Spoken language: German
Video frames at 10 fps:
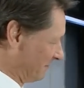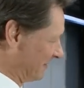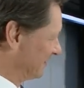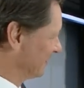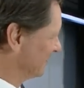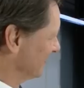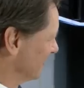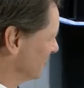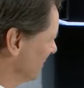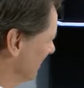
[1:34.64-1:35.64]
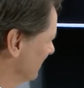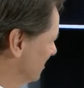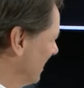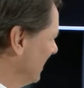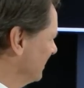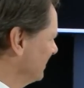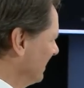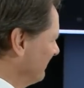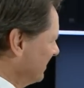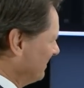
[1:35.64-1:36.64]
man sieht das hier sehr schön am Chart. Hier
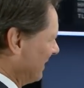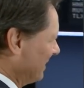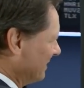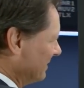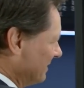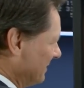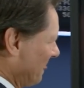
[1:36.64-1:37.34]
haben wir die beiden